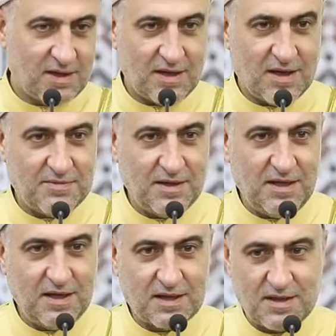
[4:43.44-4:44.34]
يا
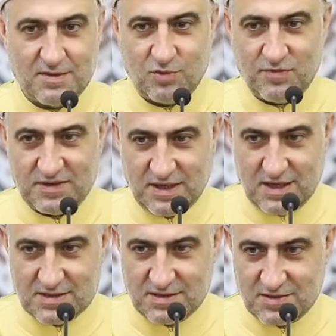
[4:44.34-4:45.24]
بني اذهبوا
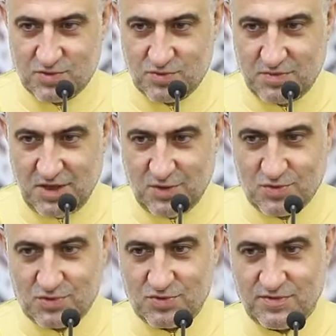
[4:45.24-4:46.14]
فتحسسوا من
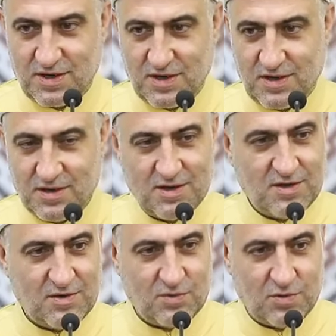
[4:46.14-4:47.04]
يوسف
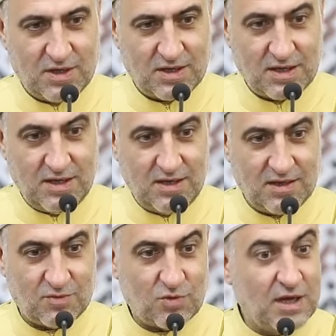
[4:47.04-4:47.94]
وأخيه
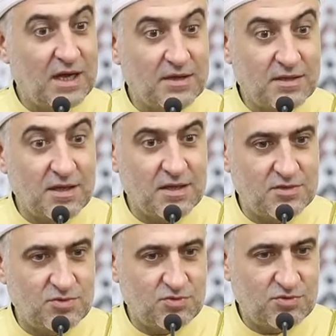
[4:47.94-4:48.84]
ولا
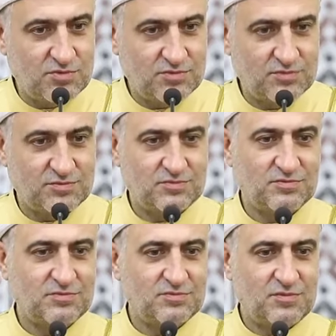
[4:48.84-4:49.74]
تيأسوا
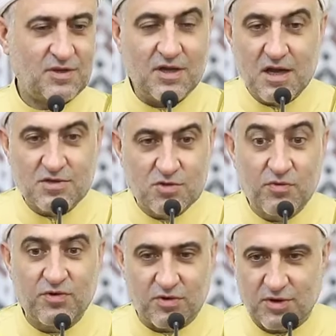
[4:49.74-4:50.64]
اليأس
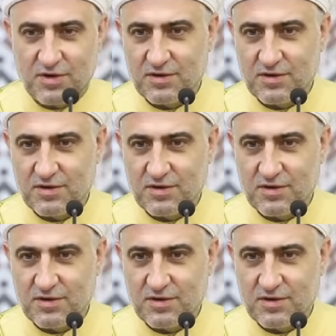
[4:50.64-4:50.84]
كفر